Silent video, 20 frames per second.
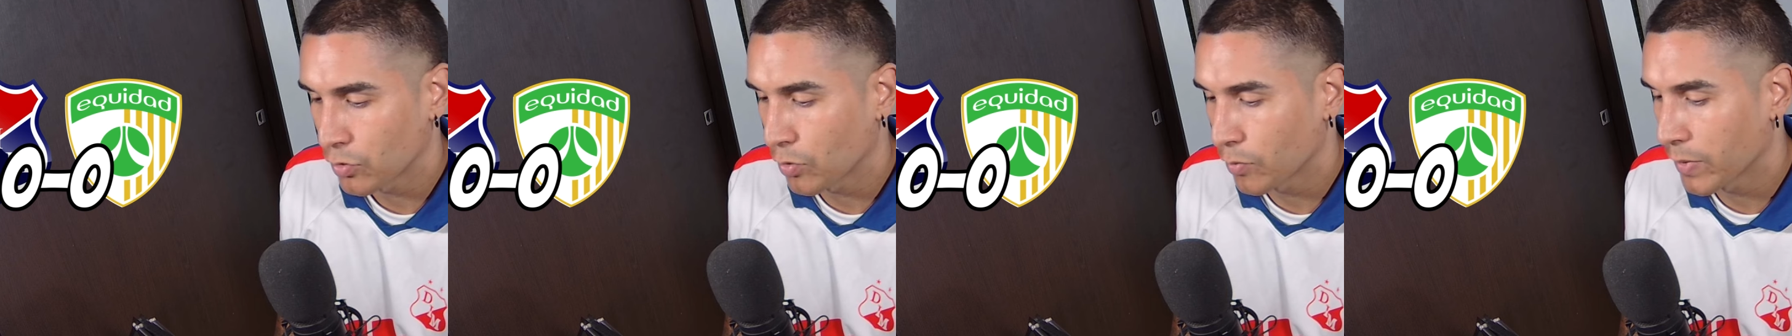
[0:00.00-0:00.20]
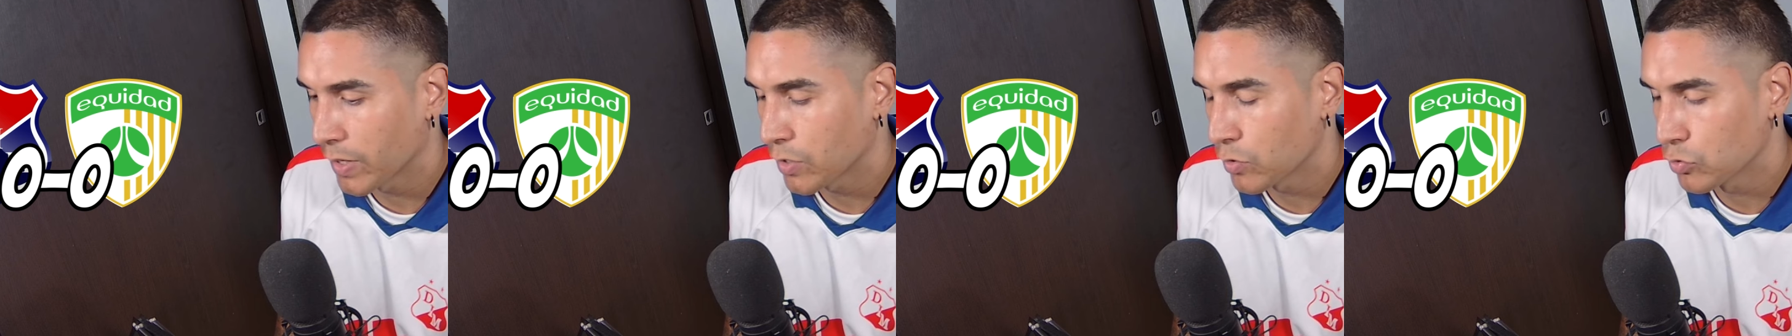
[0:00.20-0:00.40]

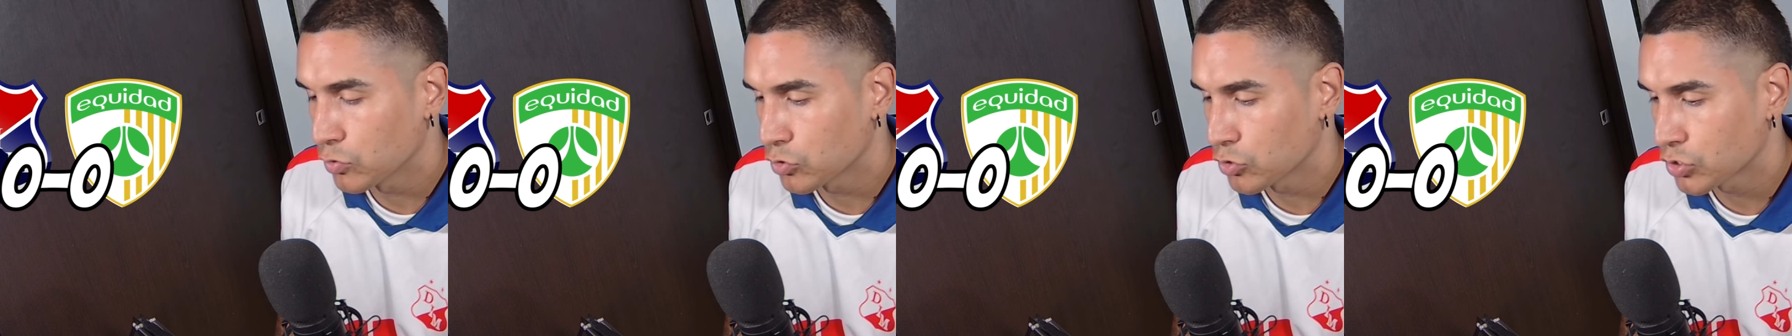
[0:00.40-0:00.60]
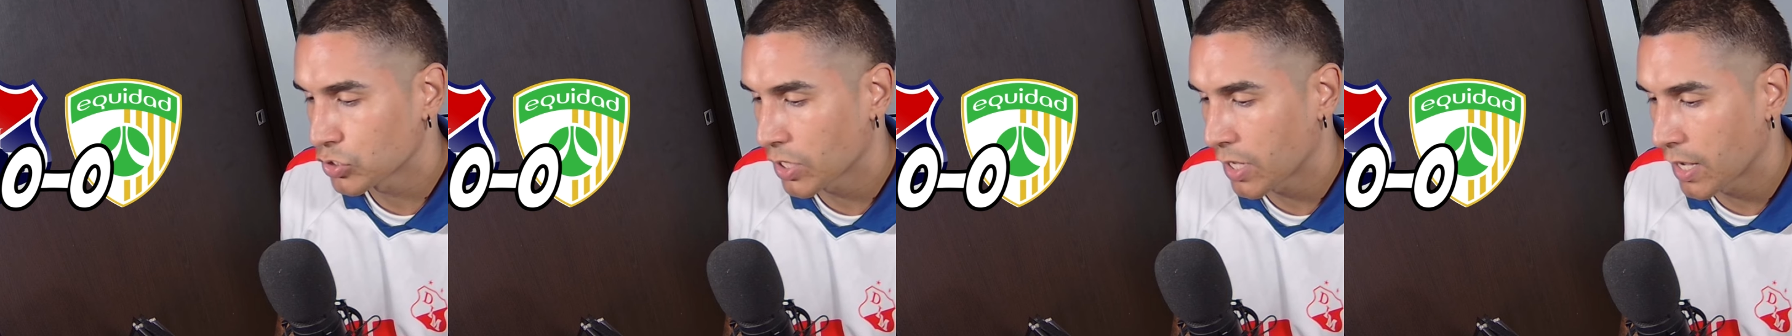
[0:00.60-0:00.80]
no me
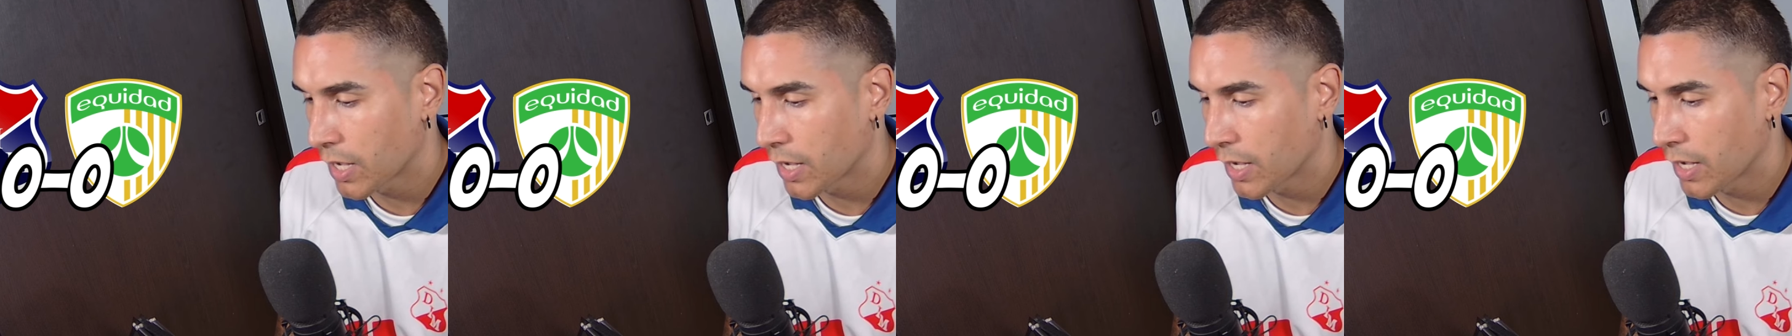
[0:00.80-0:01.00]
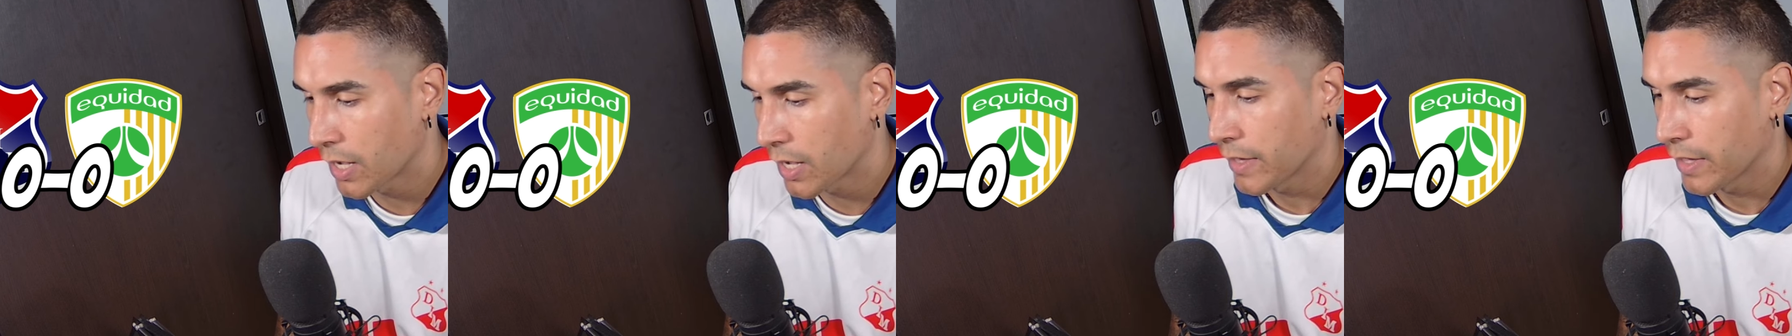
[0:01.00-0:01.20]

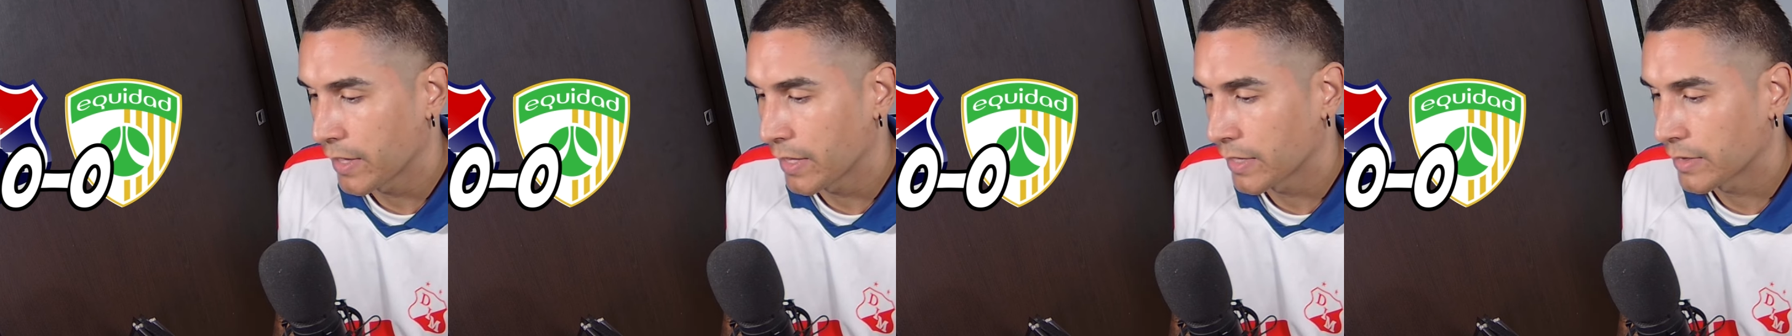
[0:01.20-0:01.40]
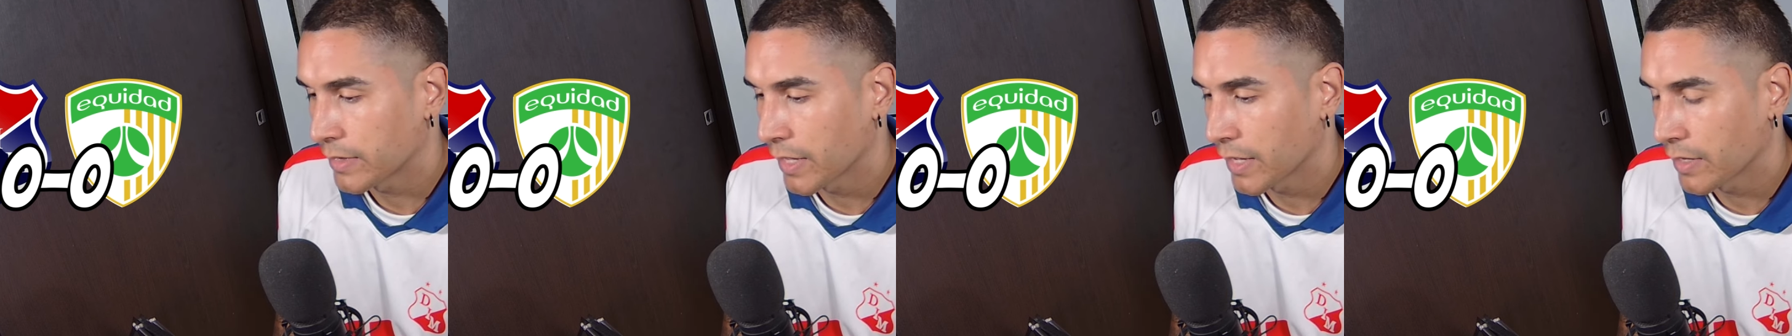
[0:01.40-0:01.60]
gusta
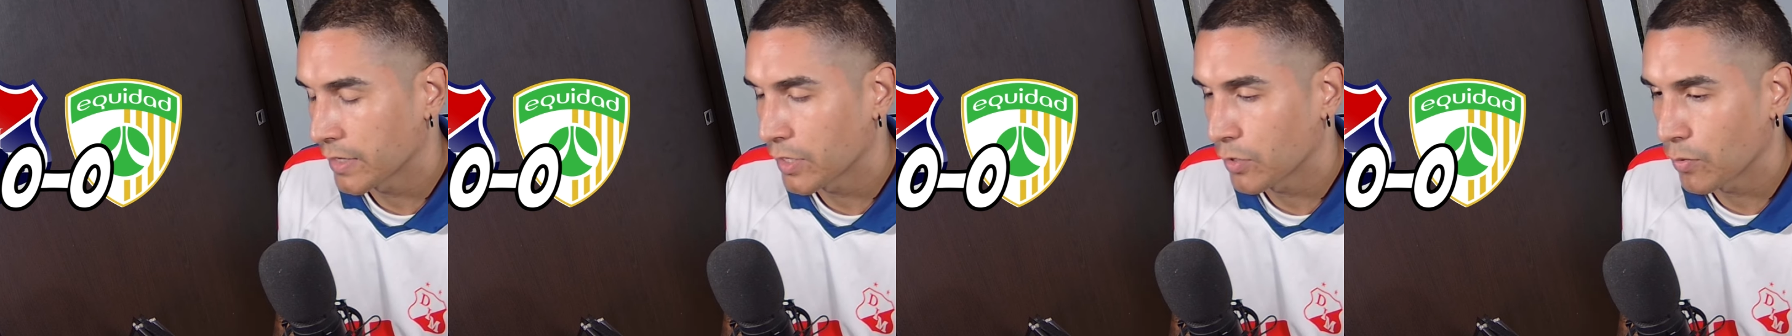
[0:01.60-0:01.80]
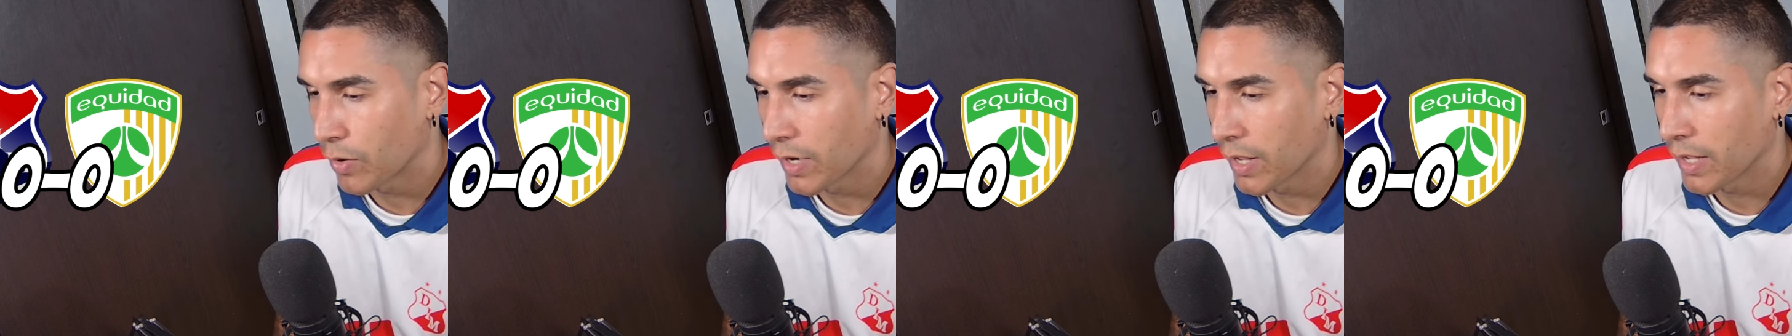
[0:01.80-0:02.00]
el
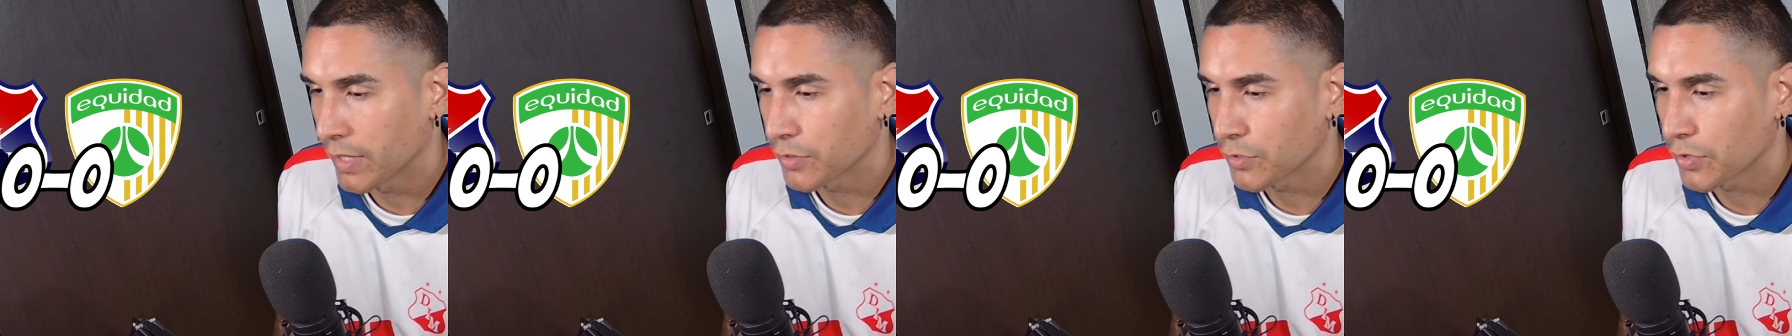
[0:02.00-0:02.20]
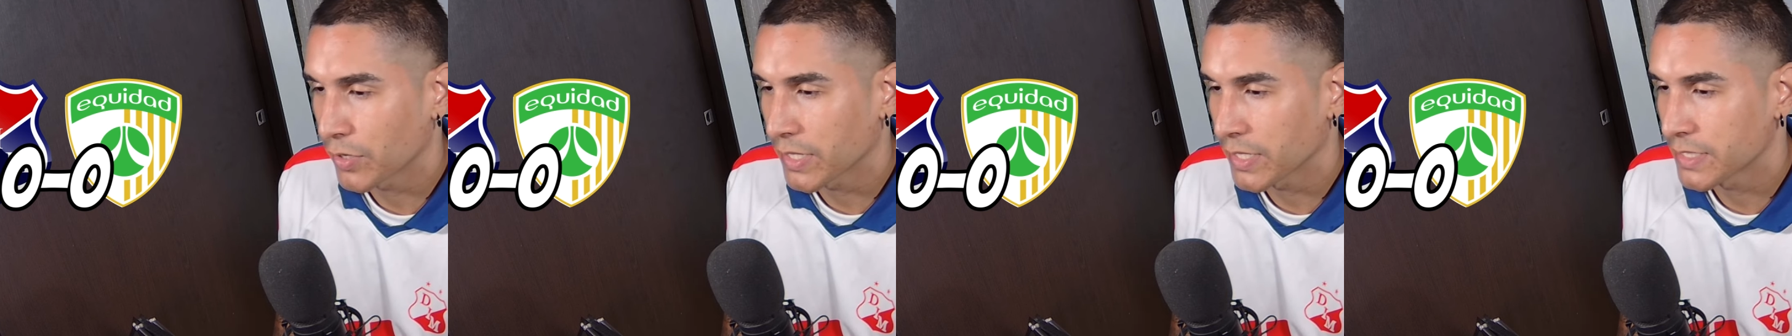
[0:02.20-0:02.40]
técnico
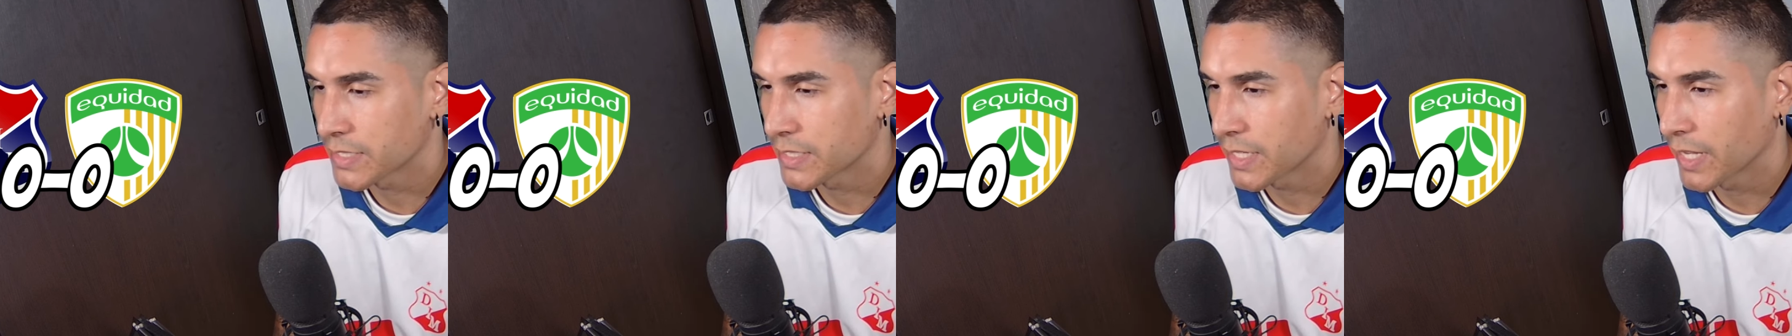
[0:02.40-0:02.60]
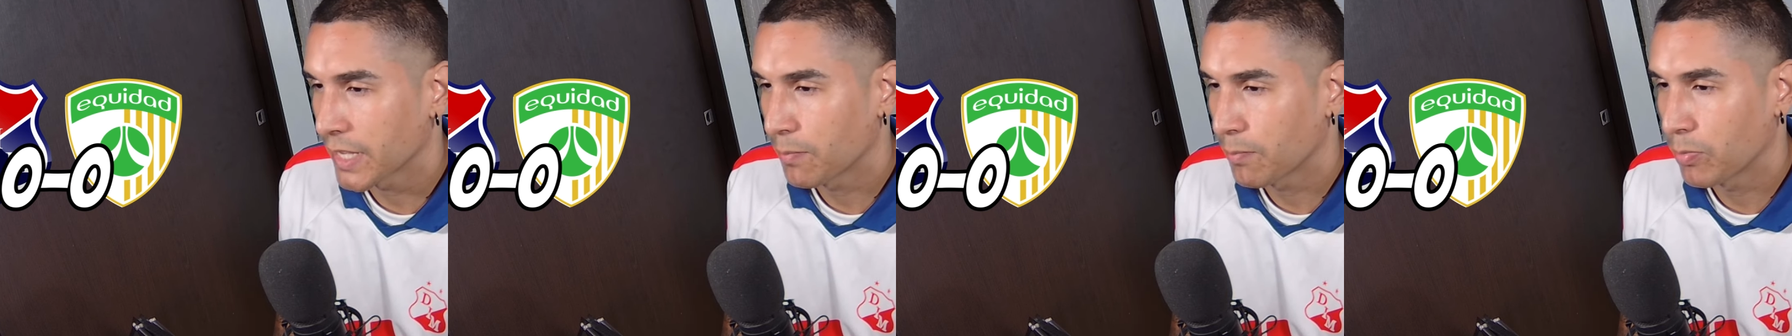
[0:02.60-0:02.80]
Alejandro
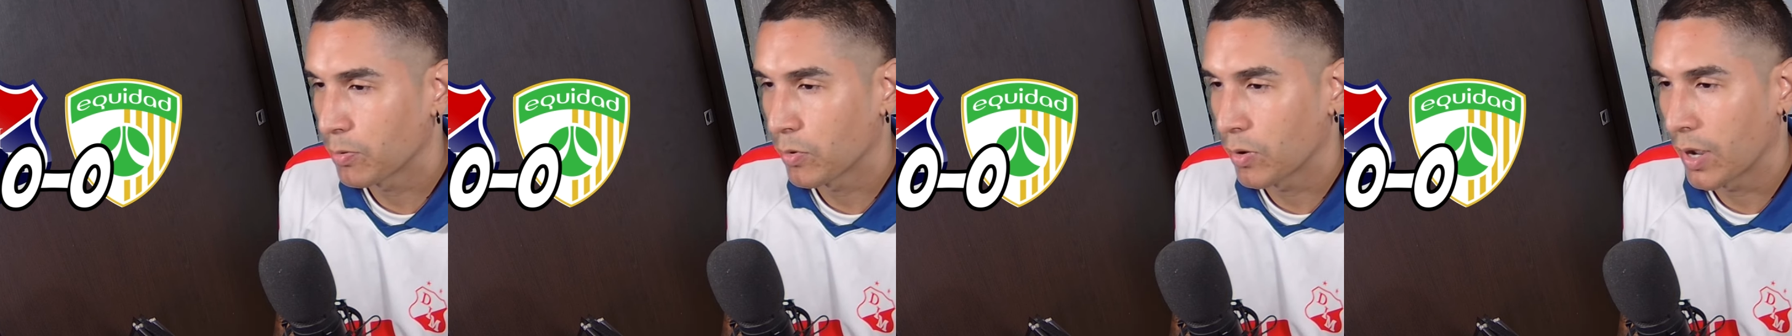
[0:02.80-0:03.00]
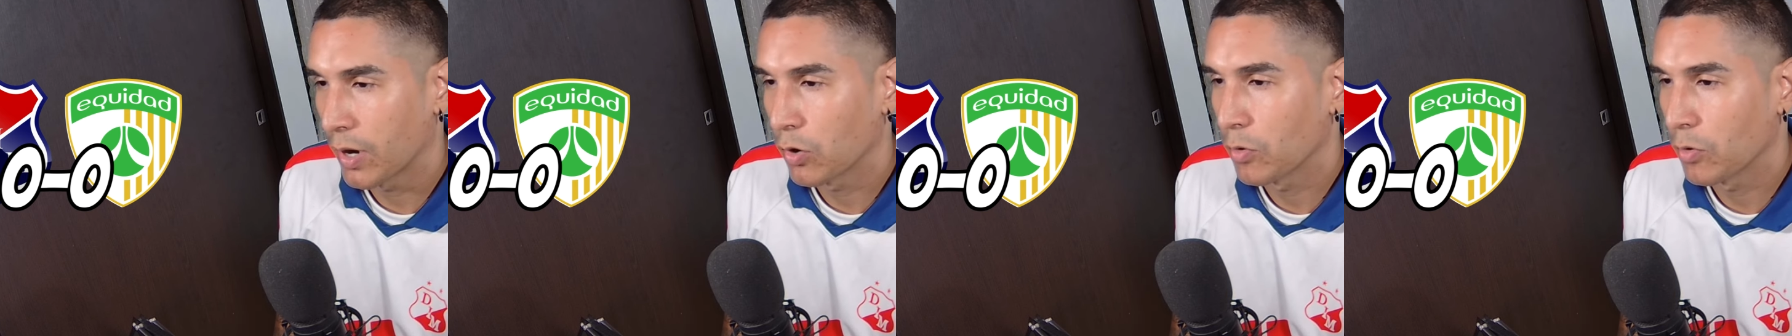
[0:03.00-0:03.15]
Restrepo.